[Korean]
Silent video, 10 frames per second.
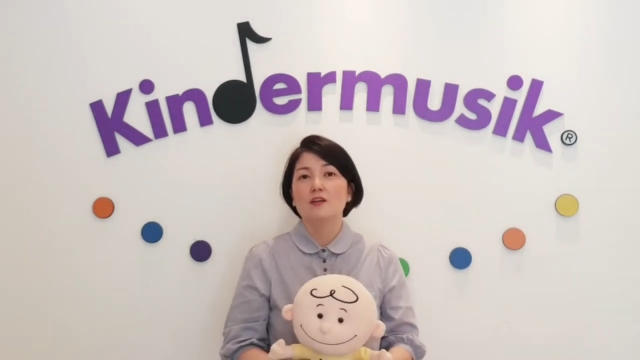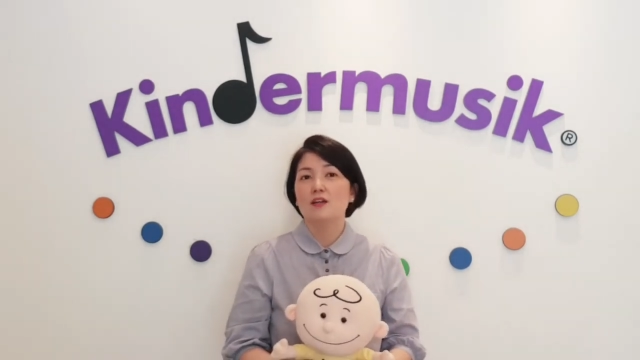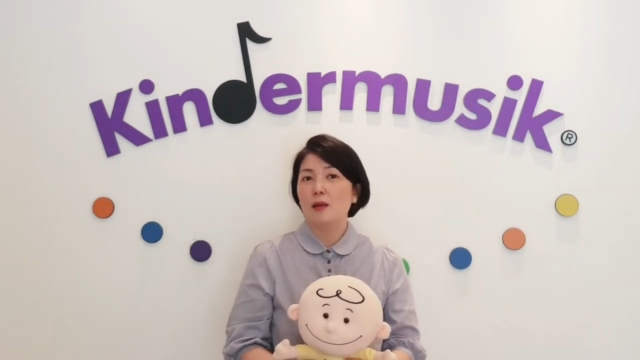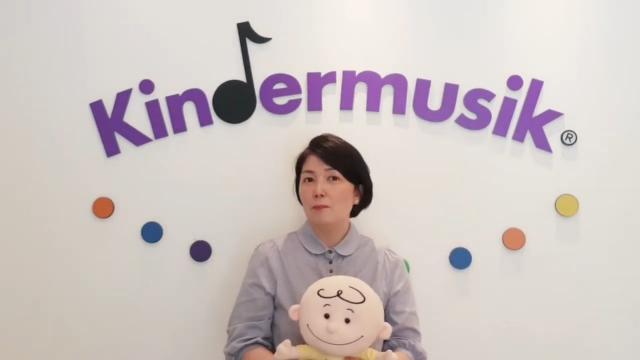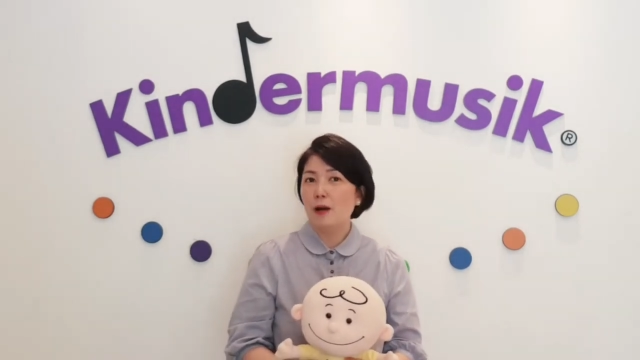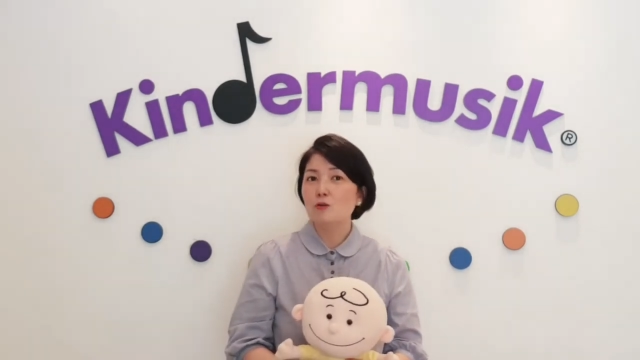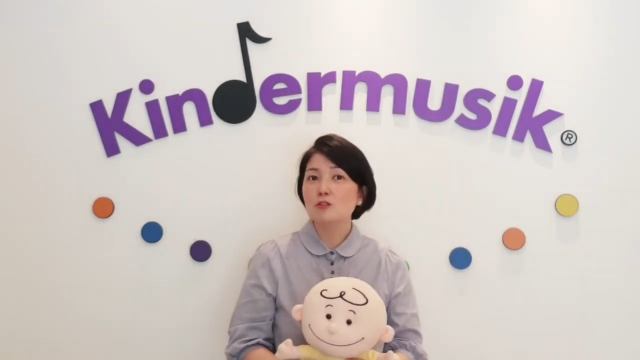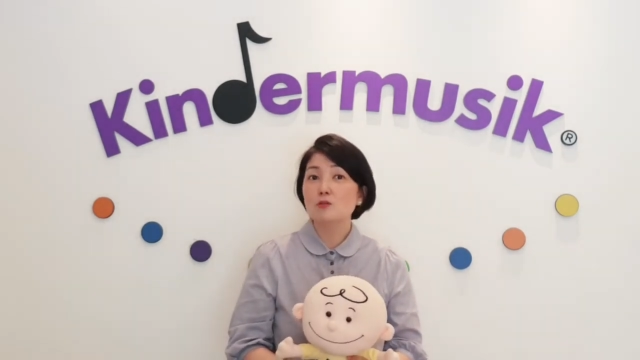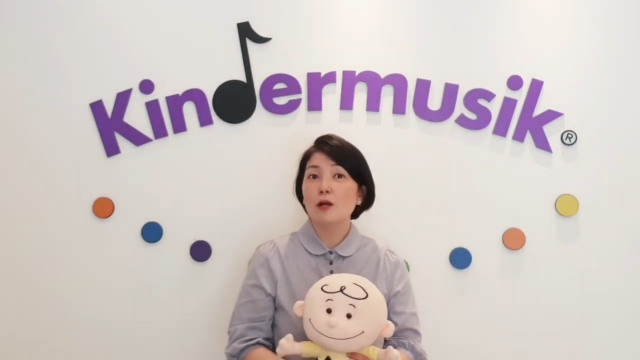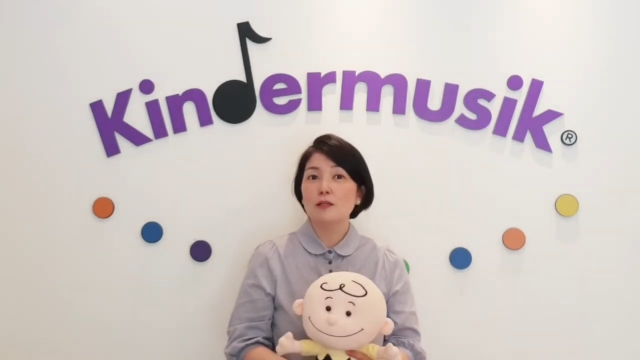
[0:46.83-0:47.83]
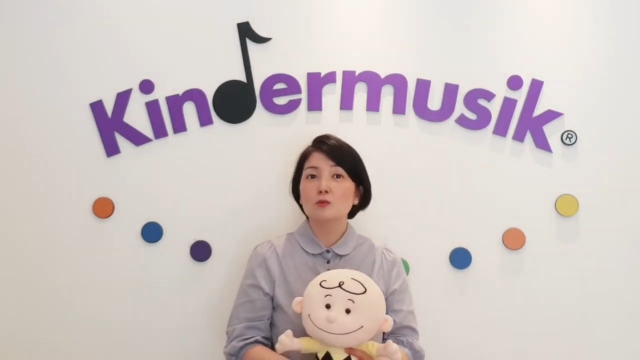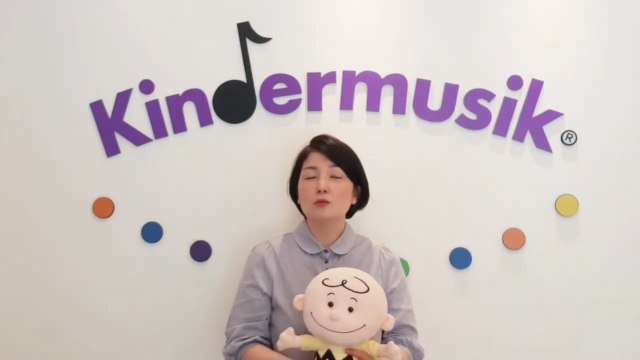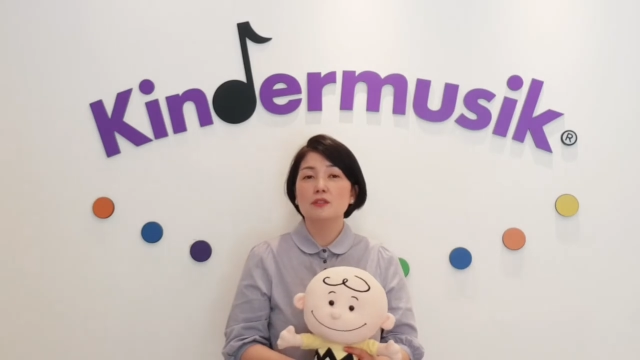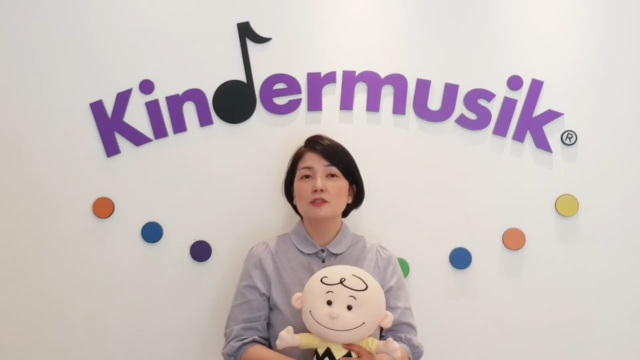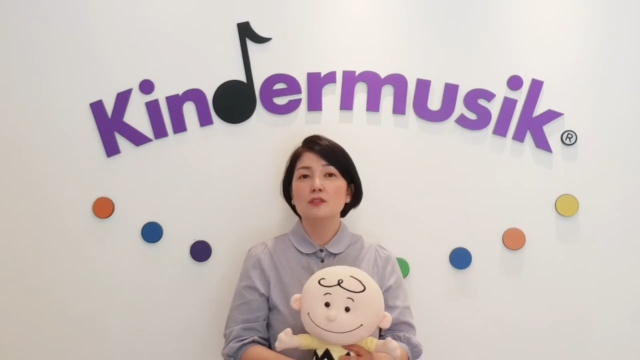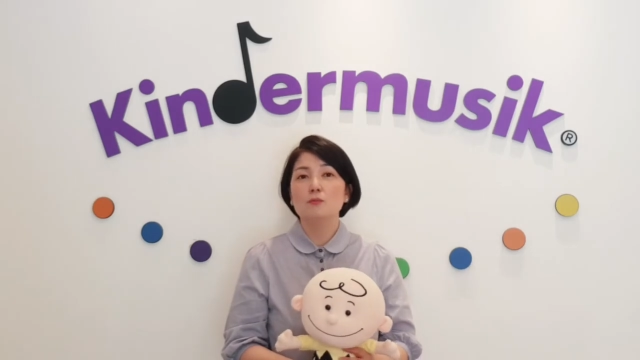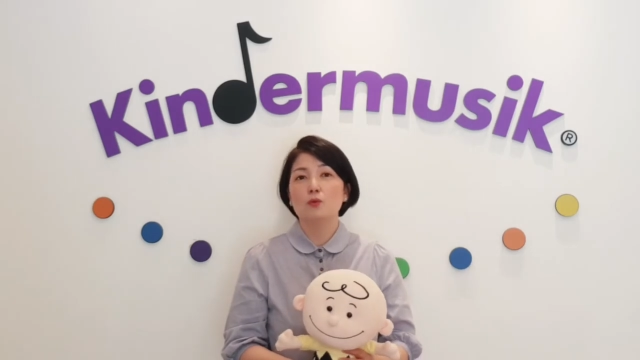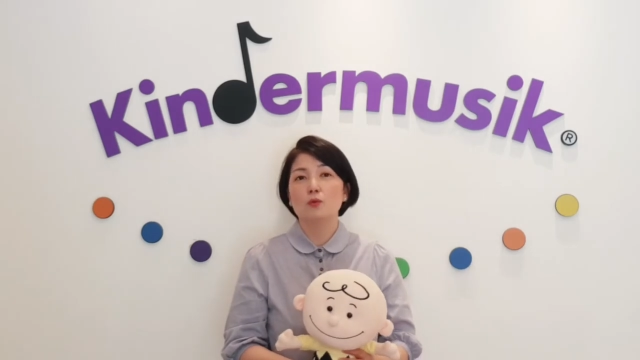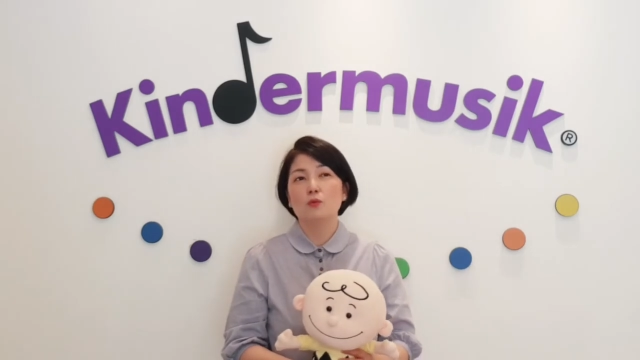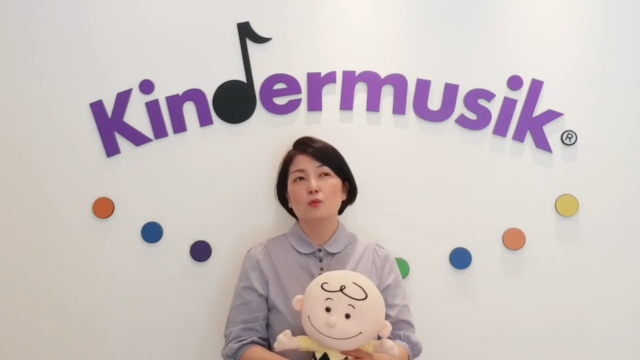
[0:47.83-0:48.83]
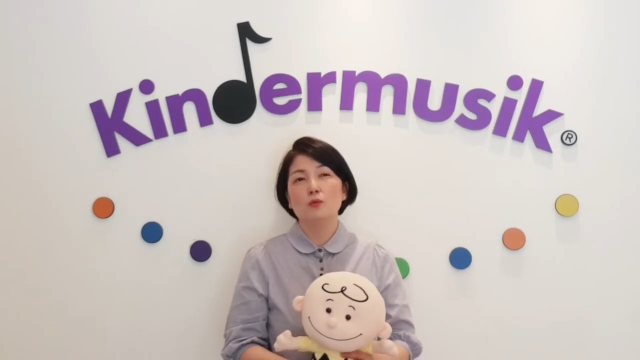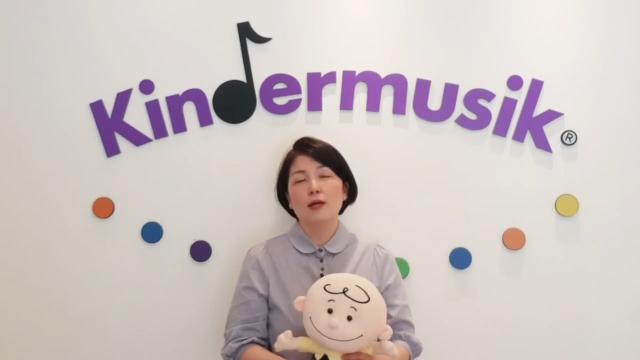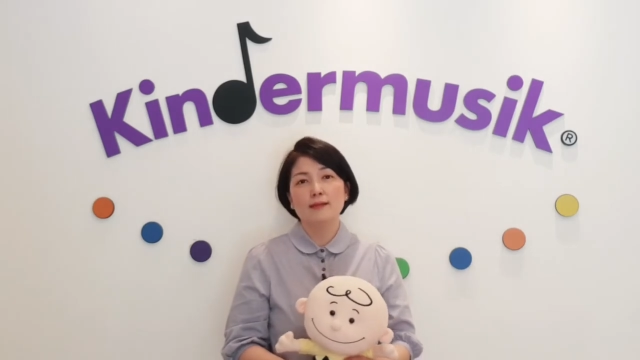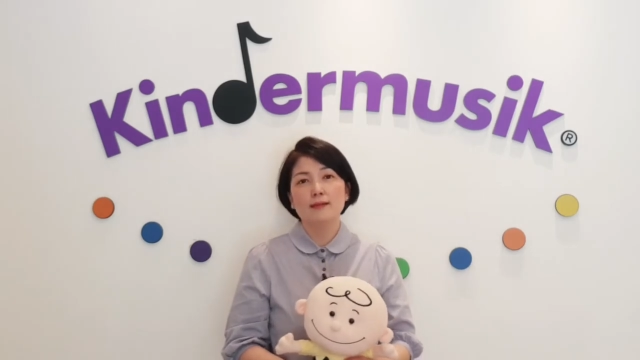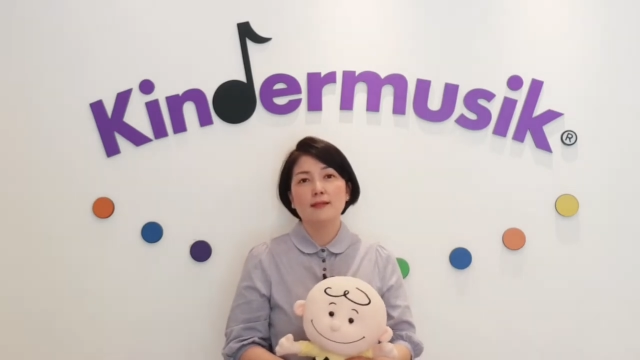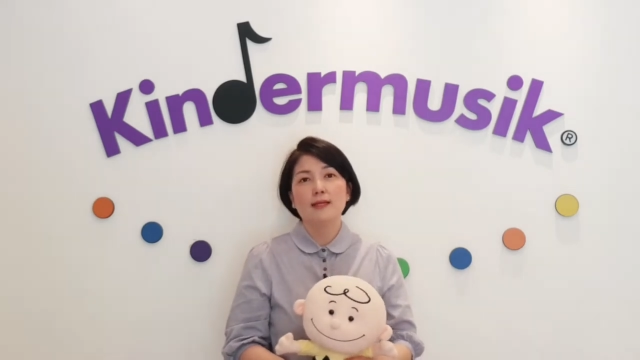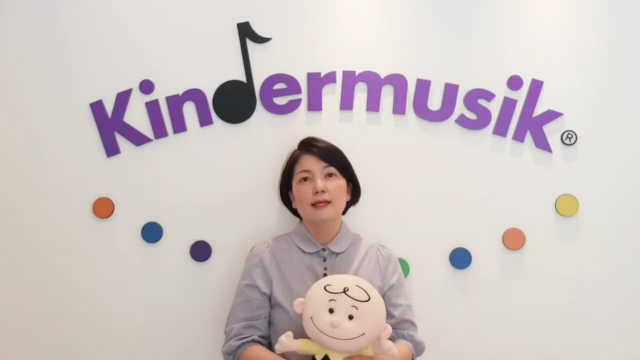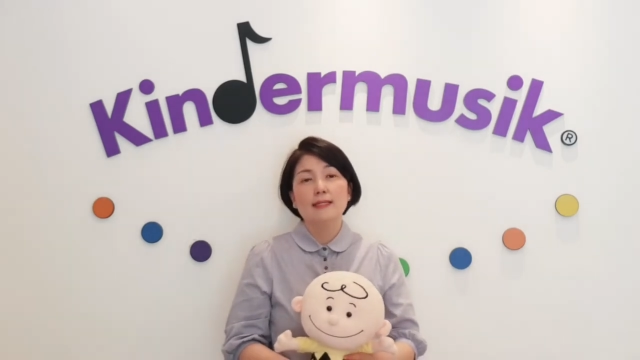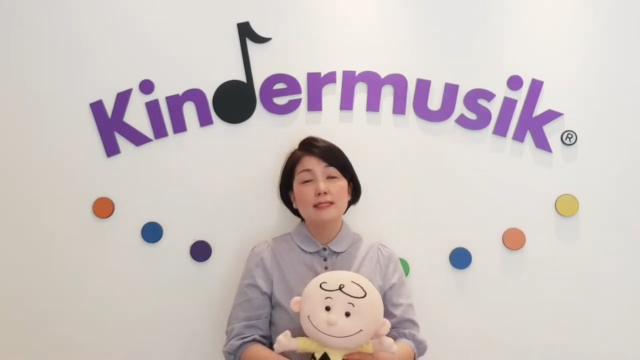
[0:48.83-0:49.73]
이런 랩바운스 활동은 보통 한